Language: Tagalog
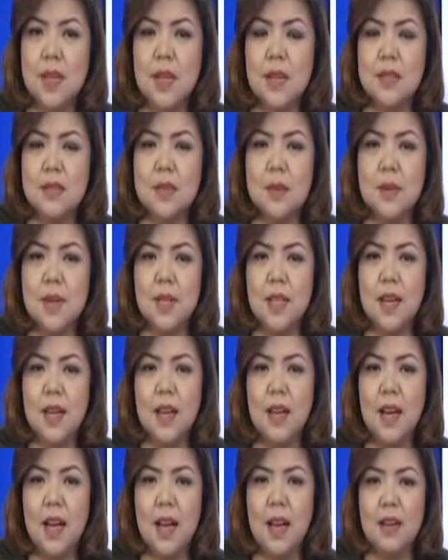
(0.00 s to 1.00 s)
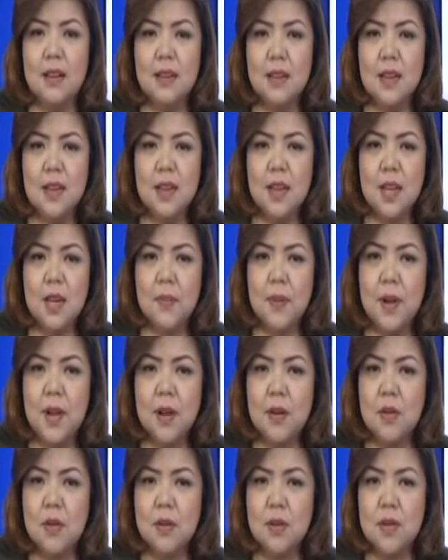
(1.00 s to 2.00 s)
Samantala,
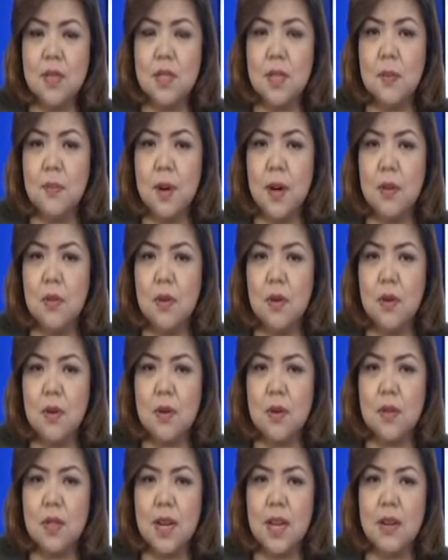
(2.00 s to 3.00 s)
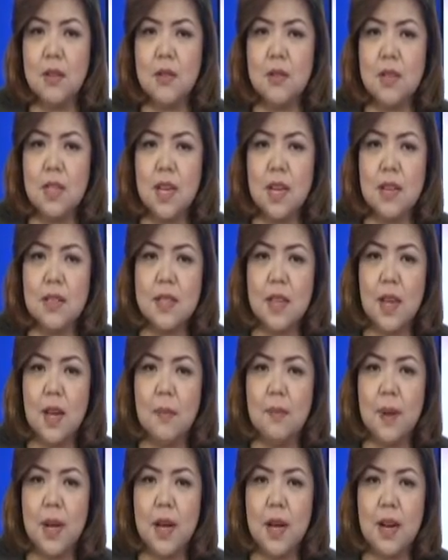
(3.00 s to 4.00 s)
ipinagutos si Pangulong Rodrigo Duterte
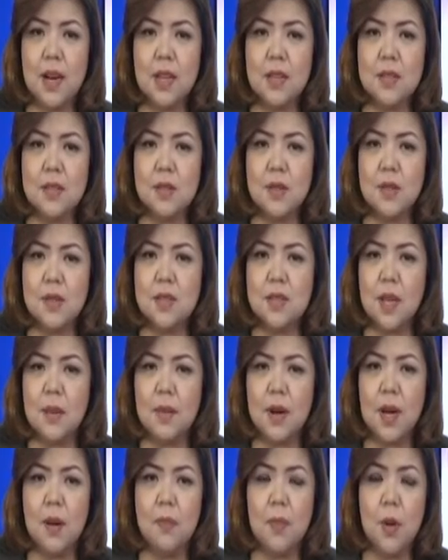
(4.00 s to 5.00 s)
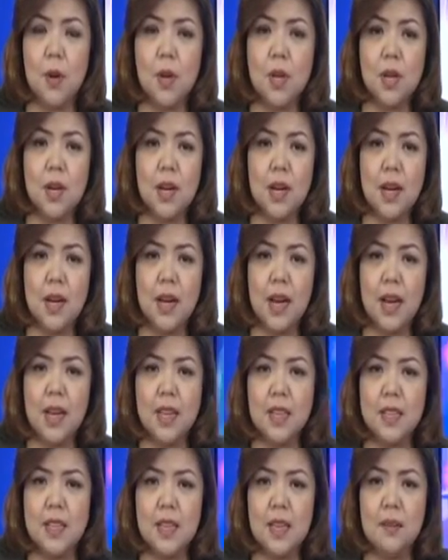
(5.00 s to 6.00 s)
ang pag-aresto sa mga employer na
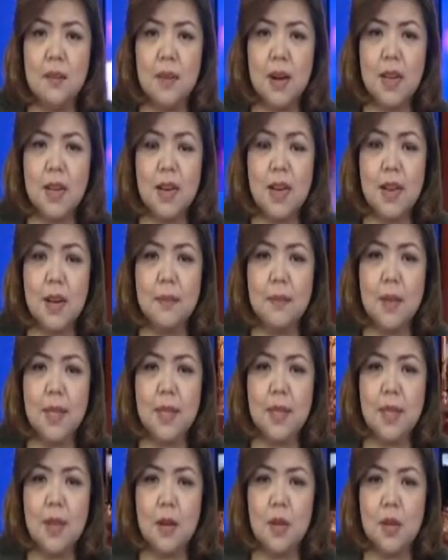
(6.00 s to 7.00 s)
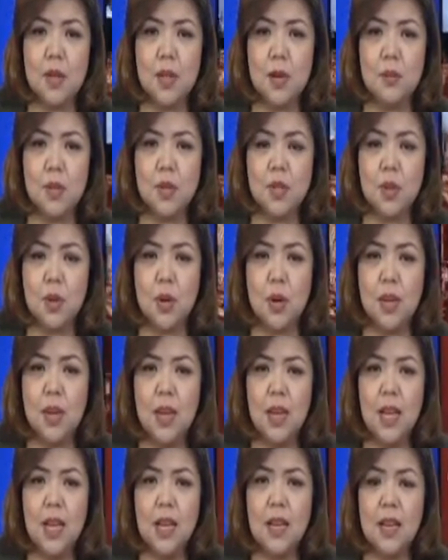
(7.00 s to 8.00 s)
hindi magre-remit ng kontribusyon
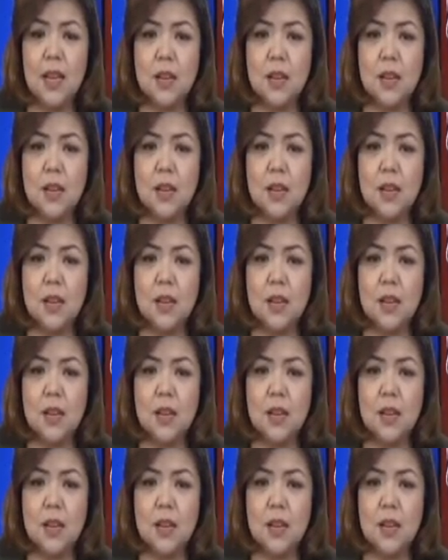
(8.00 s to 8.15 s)
ng